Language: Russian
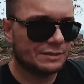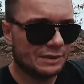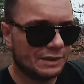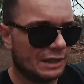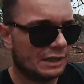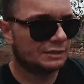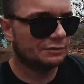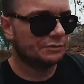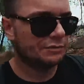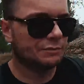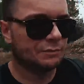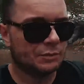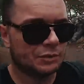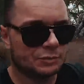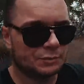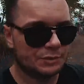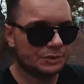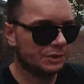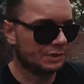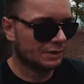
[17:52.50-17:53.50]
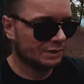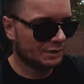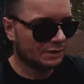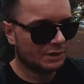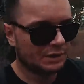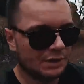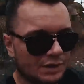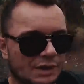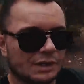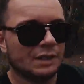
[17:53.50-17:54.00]
загадывают, может быть
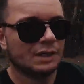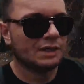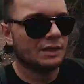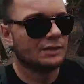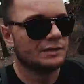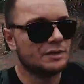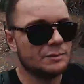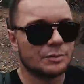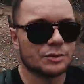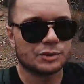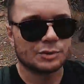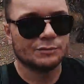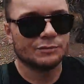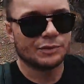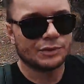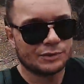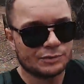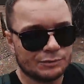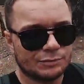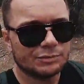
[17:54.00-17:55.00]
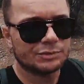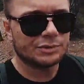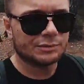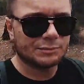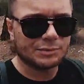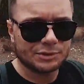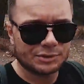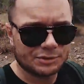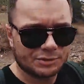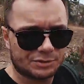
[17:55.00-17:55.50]
типа, чтобы вернуться,
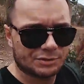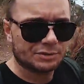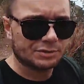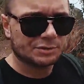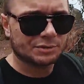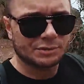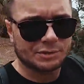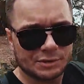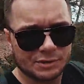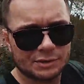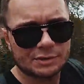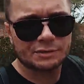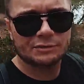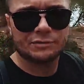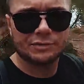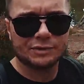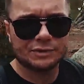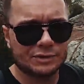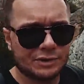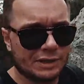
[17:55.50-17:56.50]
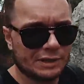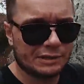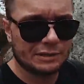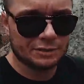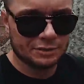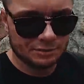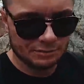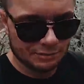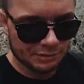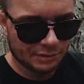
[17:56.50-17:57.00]
может еще что-то, фиг знает
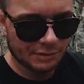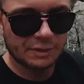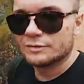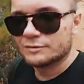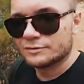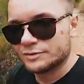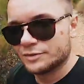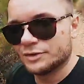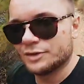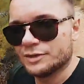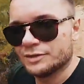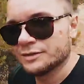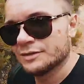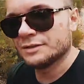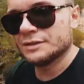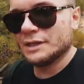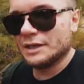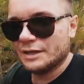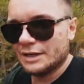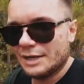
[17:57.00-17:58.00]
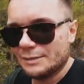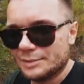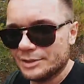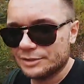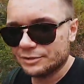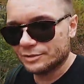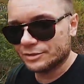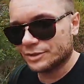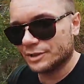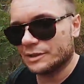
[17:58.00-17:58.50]
для чего. Все, на
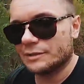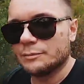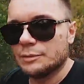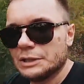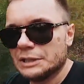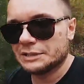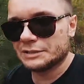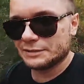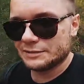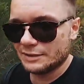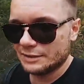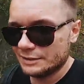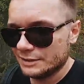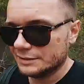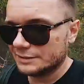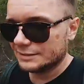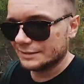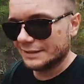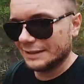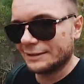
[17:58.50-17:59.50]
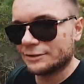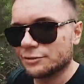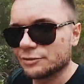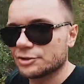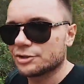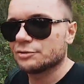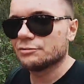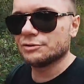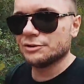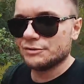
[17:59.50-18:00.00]
камере тоже аккумулятор садится, я
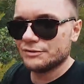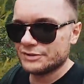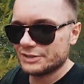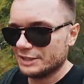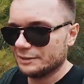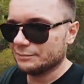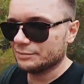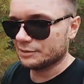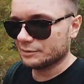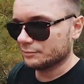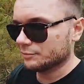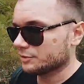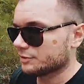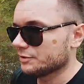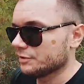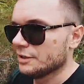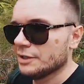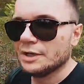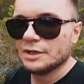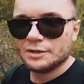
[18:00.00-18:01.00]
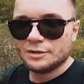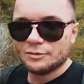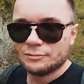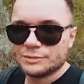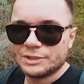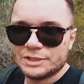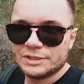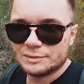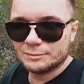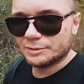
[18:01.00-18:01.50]
тоже его не взял, потому что у
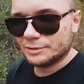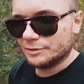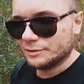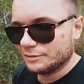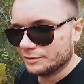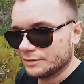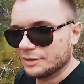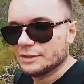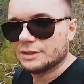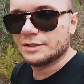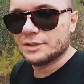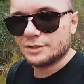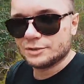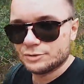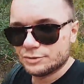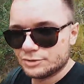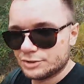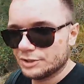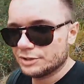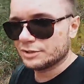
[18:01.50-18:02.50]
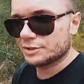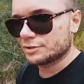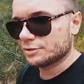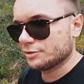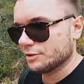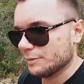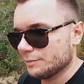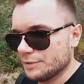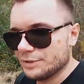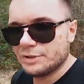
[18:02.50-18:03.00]
меня не было э, ощущения,
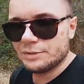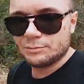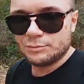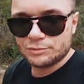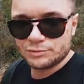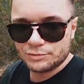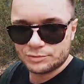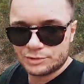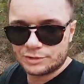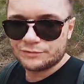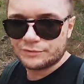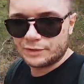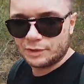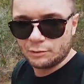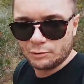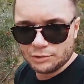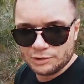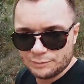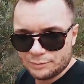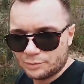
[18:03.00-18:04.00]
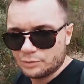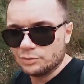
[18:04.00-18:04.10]
что я поднимусь все-таки в какую-либо